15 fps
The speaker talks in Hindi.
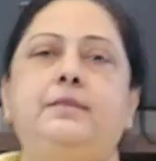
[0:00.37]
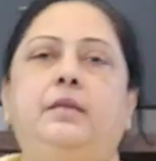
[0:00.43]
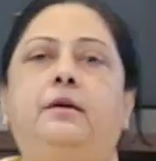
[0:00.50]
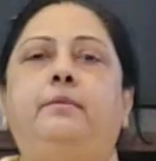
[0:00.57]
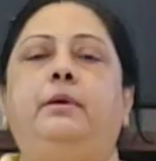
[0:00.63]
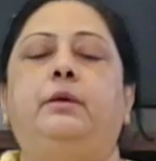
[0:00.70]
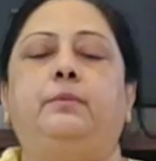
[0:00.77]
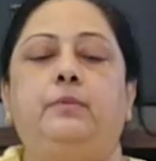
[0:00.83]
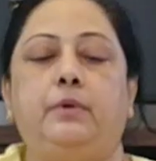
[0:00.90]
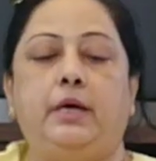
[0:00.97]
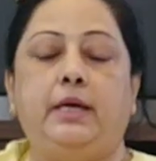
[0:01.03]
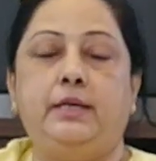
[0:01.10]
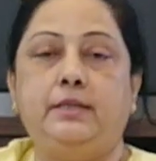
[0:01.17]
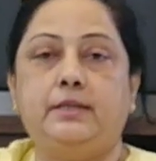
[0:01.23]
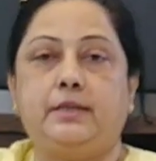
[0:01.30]
असलम
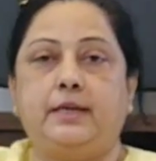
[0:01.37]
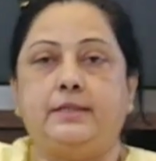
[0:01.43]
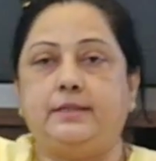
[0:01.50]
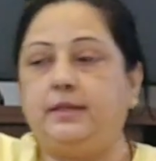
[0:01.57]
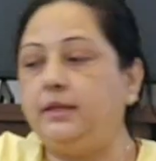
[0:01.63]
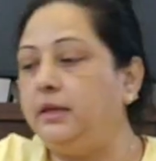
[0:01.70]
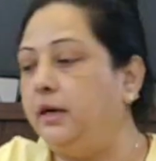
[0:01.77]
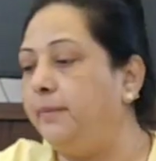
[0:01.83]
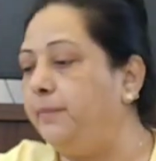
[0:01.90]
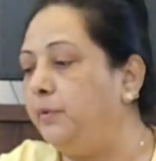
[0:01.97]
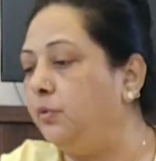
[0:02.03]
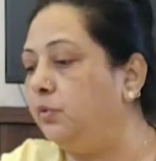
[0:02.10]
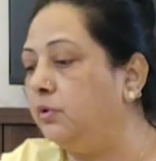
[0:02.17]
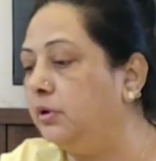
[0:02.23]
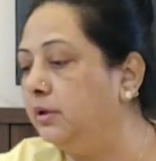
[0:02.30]
गाइस कैसे हैं आप
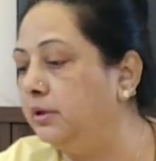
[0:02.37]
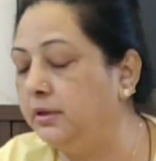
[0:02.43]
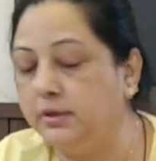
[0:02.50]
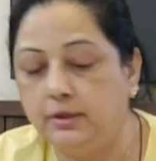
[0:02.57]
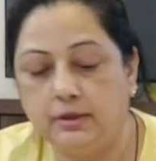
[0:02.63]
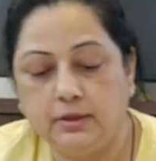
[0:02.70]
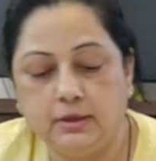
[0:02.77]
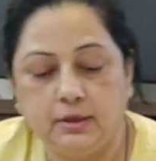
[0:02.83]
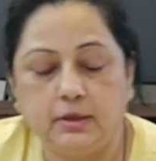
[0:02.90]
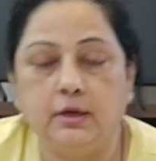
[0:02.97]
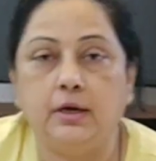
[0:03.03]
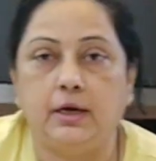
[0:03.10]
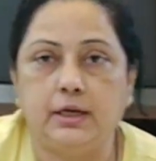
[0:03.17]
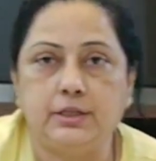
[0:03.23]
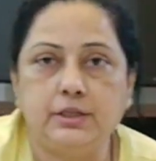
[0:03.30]
लोग
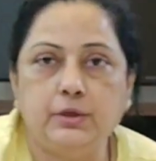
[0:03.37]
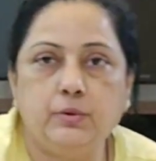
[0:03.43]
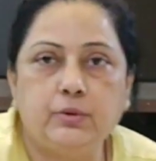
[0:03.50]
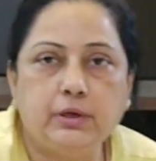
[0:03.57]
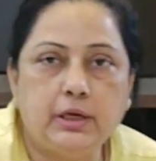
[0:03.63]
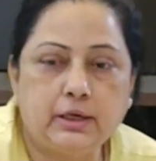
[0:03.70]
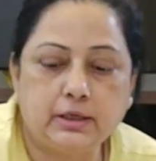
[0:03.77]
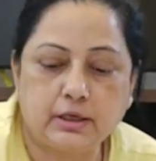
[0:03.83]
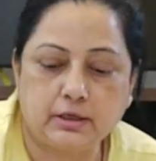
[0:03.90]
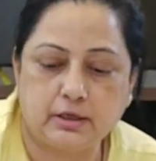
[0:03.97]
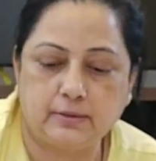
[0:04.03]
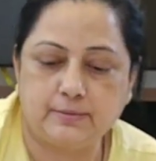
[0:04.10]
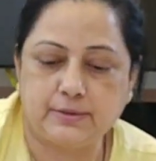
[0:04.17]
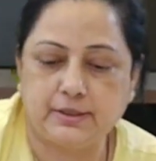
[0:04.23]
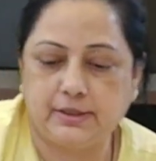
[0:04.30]
अच्छे होंगे अलग
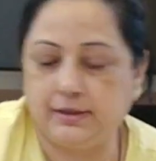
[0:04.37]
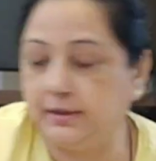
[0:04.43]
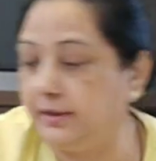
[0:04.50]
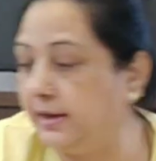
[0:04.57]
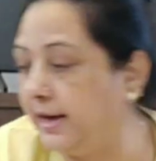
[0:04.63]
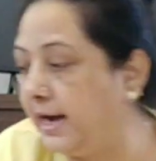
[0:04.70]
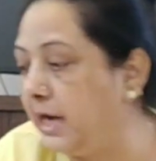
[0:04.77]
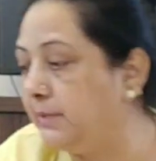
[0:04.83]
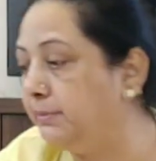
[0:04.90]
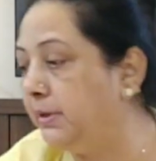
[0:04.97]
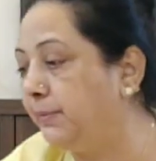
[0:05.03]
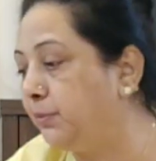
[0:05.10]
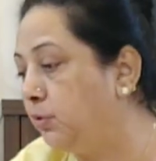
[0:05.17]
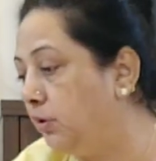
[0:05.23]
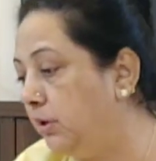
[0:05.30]
के से आज मैं
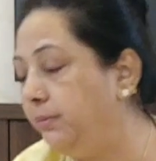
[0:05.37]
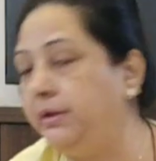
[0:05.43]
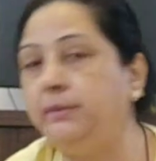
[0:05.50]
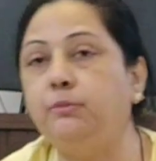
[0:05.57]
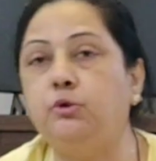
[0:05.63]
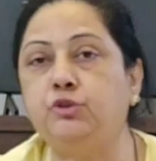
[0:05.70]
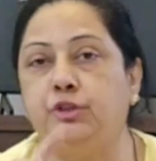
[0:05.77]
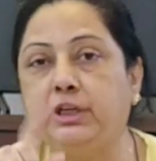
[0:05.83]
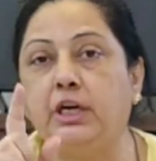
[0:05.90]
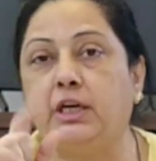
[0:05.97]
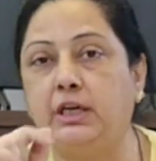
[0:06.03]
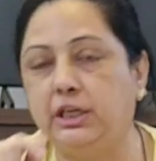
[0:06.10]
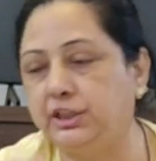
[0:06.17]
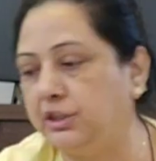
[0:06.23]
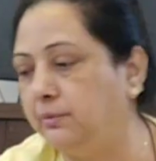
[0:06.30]
आपको ना मेरी मजदूरी का
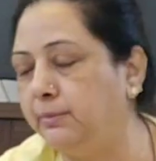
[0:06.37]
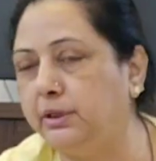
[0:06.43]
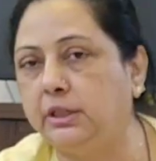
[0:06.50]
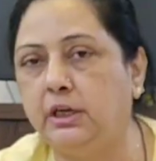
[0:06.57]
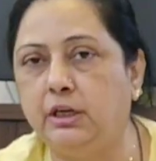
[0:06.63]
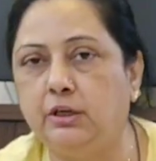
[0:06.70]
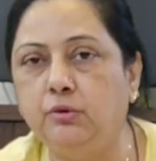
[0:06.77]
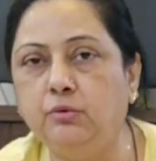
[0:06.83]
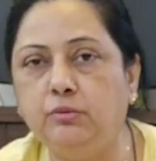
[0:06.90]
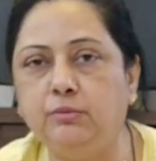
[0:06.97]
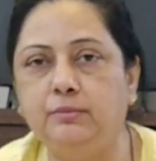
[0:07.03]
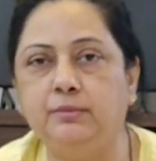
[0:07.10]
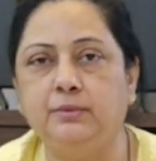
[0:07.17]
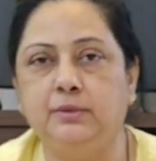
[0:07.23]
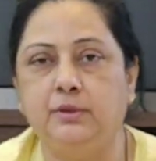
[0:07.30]
कलेक्शन बता रही हूँ
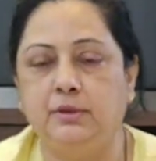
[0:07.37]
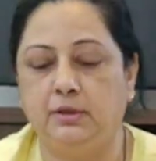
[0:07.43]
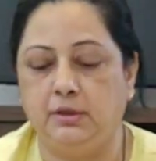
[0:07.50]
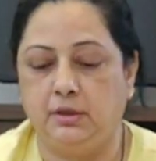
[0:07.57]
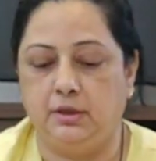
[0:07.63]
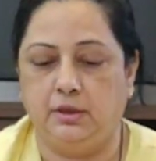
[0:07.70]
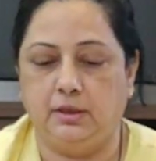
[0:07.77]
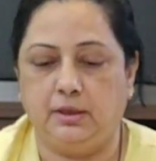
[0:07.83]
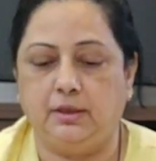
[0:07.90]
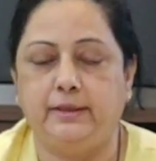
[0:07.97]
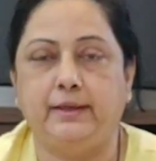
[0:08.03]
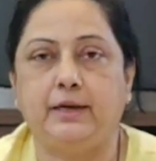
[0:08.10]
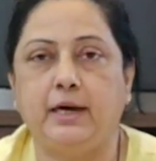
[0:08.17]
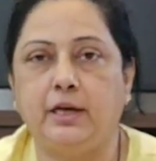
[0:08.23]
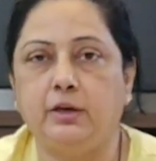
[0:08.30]

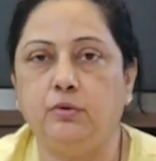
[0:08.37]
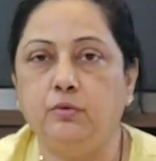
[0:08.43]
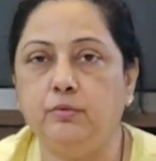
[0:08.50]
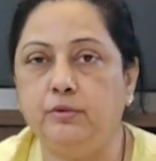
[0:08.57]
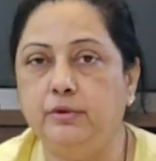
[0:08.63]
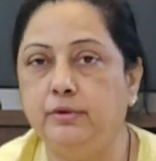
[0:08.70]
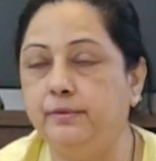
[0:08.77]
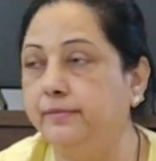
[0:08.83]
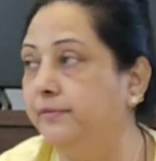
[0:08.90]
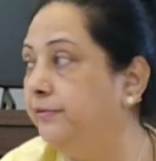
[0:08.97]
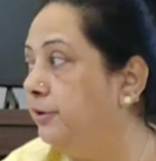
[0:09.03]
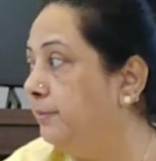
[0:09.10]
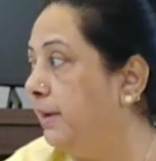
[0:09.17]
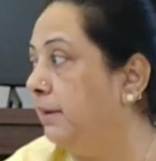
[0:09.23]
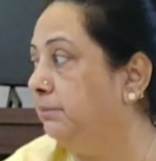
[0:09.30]
दिखा रही हूँ फिर
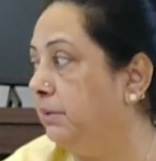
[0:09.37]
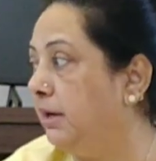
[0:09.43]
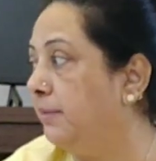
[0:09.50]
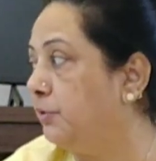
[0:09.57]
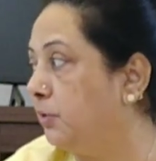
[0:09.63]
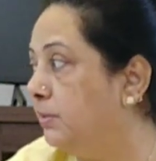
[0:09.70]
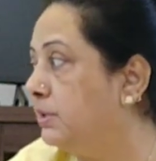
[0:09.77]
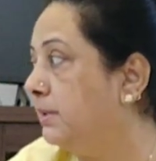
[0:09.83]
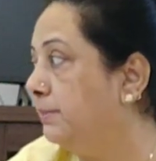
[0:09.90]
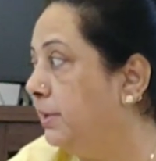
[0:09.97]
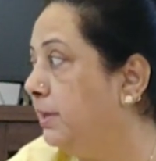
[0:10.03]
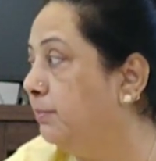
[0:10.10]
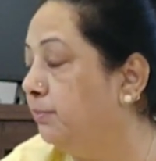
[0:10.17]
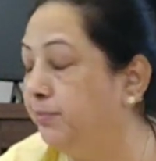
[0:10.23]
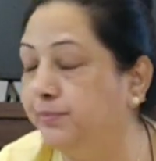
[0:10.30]
बाद में आपको मैं सब मेरे
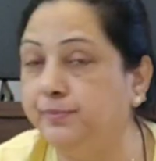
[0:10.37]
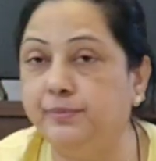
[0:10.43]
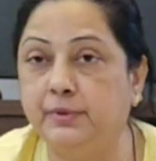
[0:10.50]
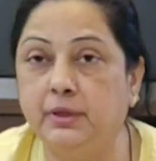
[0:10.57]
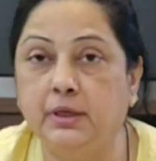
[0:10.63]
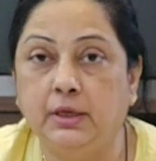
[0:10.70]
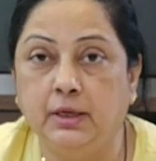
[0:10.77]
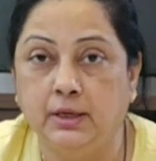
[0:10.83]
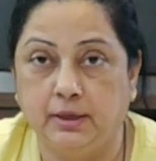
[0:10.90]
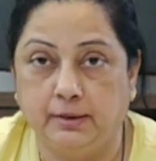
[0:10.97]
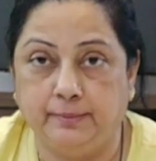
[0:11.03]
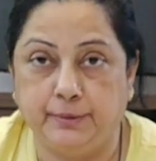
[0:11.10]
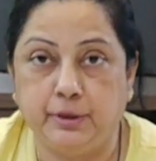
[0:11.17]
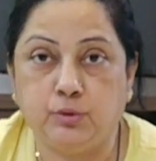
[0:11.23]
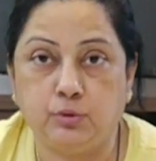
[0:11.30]

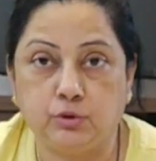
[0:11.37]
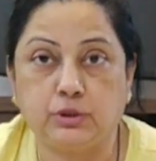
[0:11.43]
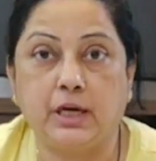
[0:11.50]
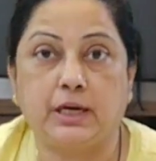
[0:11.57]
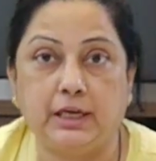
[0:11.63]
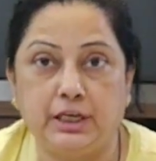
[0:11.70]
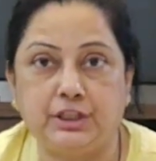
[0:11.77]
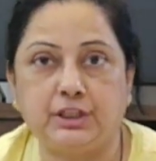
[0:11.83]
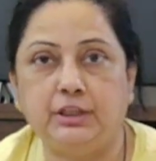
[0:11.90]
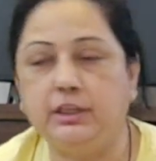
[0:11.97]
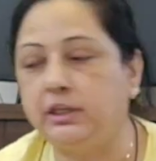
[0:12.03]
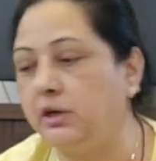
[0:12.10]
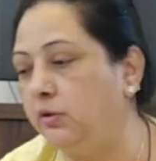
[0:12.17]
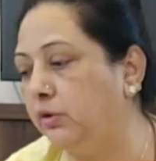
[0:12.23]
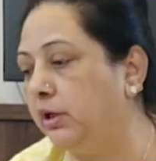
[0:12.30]
मेरे शूज़ का कलेक्शन
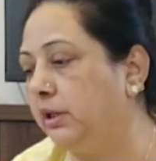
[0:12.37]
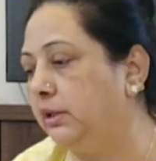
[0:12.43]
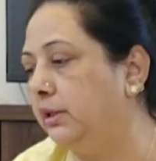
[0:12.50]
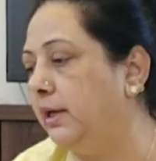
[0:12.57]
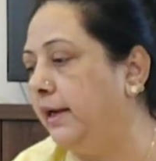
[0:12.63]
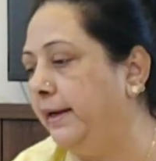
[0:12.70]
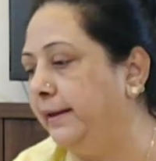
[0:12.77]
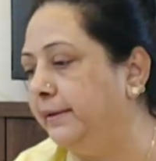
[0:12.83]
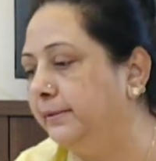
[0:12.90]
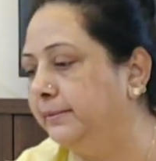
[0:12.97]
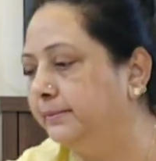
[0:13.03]
दिखाऊंगी कितना है